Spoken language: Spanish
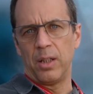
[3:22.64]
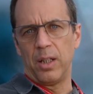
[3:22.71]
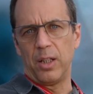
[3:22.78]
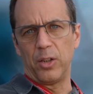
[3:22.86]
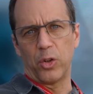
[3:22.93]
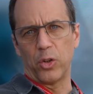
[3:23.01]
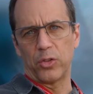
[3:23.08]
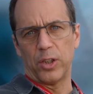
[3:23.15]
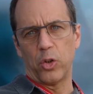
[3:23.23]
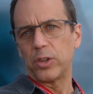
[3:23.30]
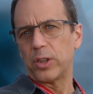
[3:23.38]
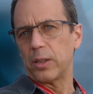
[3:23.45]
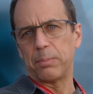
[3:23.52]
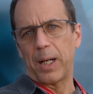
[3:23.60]
Entonces no
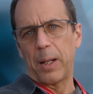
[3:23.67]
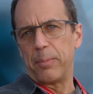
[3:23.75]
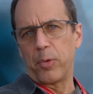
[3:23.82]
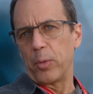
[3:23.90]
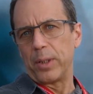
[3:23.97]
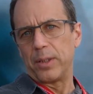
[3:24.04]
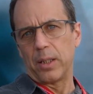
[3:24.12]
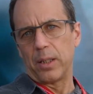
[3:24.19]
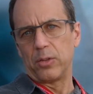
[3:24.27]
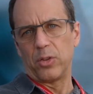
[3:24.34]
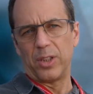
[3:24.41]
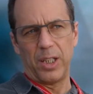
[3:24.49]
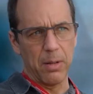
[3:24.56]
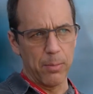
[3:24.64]
estás para improvisar.
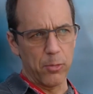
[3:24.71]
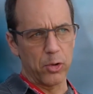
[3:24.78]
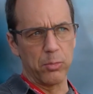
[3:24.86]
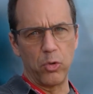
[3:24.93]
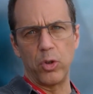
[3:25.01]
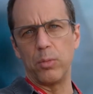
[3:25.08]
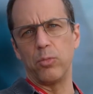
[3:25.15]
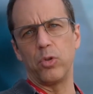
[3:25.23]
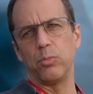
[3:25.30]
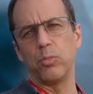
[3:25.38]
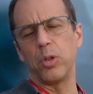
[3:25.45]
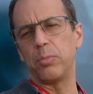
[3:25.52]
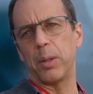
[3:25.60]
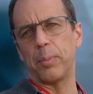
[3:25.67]
Entonces íbamos muy, muy,
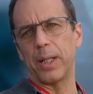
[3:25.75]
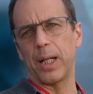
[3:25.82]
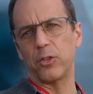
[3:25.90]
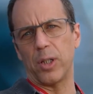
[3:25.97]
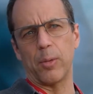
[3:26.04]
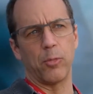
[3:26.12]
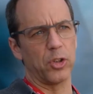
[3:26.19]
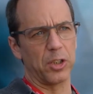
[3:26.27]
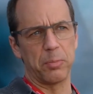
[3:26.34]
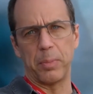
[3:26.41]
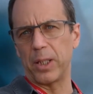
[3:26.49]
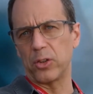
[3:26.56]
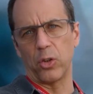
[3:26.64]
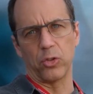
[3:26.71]
muy preparados, éramos
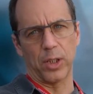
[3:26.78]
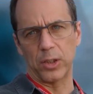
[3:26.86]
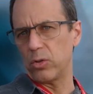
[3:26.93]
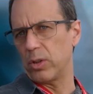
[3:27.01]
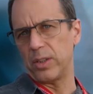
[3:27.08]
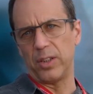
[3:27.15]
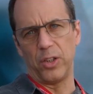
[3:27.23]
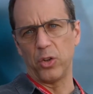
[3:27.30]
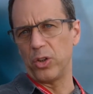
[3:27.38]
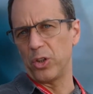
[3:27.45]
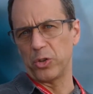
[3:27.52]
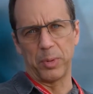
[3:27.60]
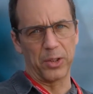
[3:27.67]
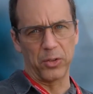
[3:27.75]
expertos los actores y yo de
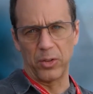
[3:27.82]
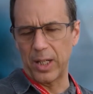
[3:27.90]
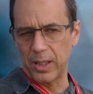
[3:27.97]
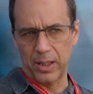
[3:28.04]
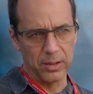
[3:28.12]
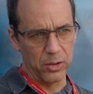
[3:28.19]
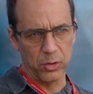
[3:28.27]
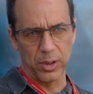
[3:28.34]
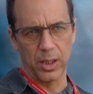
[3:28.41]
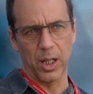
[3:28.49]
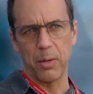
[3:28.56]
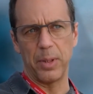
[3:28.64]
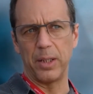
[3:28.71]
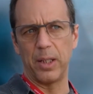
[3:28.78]
los personajes. Entonces
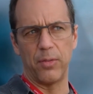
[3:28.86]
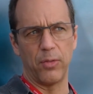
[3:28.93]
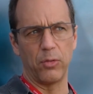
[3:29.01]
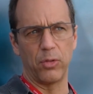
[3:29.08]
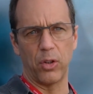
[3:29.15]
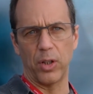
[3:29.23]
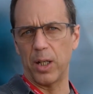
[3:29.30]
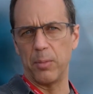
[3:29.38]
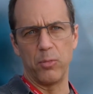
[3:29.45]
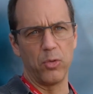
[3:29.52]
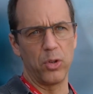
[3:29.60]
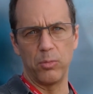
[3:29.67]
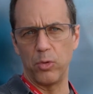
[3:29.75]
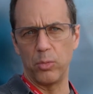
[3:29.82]
realmente fue un rodaje
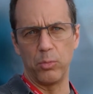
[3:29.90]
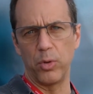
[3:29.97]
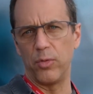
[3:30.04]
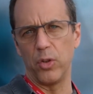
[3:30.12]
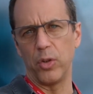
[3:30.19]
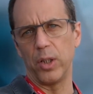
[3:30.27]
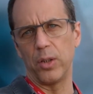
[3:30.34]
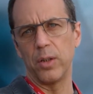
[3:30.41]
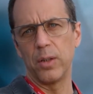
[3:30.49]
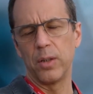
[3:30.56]
muy, muy, muy fluido.